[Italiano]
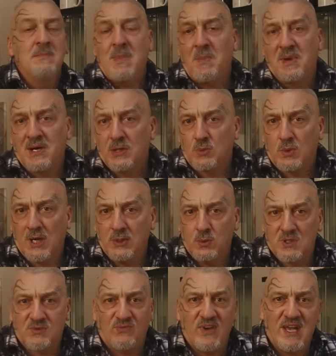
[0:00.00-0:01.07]
ma per quelle
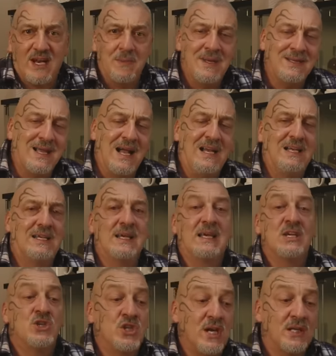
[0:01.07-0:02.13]
due sfere metalliche
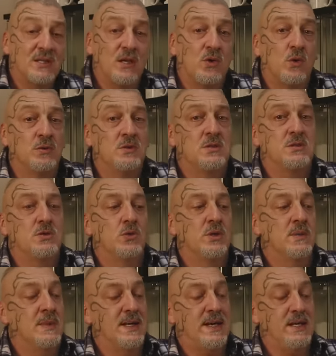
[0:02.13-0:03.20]
che in certe
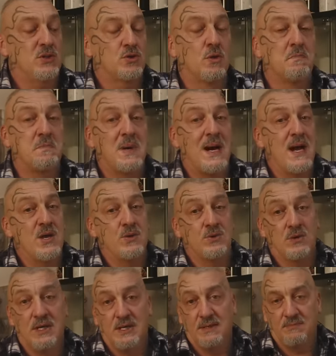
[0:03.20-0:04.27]
condizioni magari
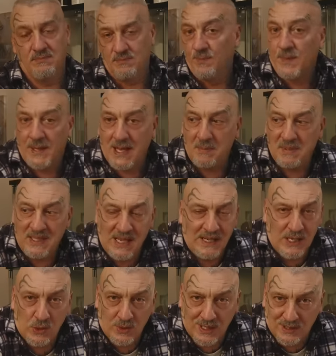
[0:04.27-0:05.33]
scompaiono, eh? capita
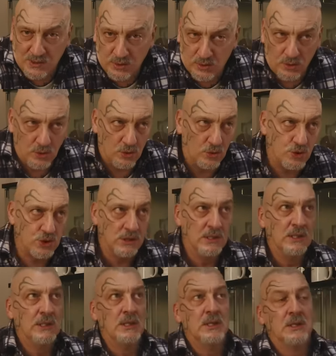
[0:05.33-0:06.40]
anche con altri orologi.
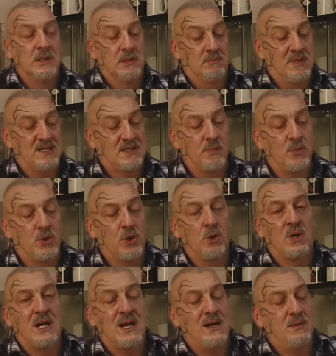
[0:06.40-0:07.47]
Basta un pochino
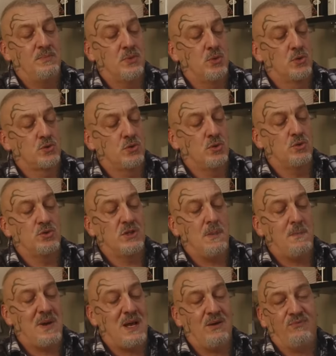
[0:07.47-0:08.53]
inclinare il polso, così
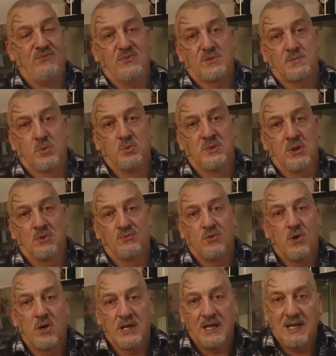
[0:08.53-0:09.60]
plaf, spuntano
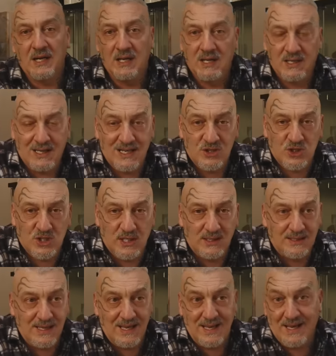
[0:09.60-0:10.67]
fuori le
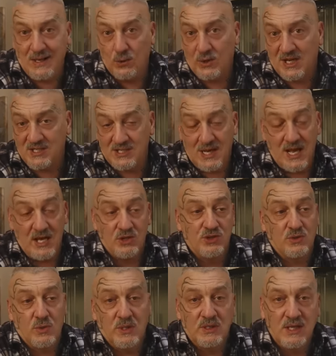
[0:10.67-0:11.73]
lancette e l'ora si
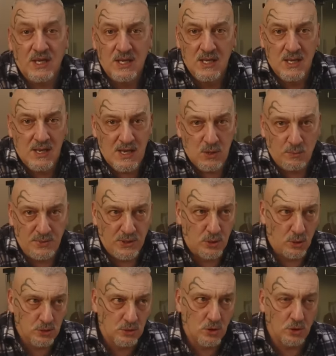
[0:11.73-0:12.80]
legge, quindi è un
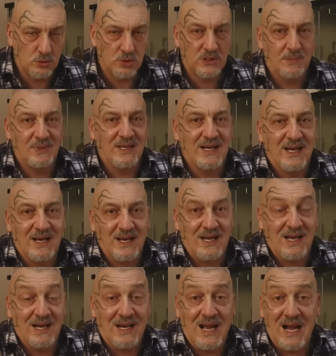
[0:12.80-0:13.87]
piccolo scotto da pagare
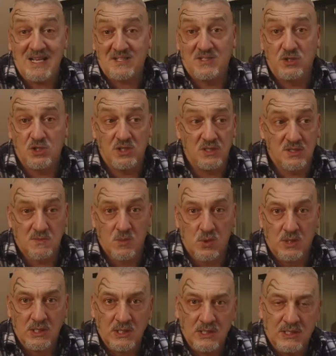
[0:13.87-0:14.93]
al classicismo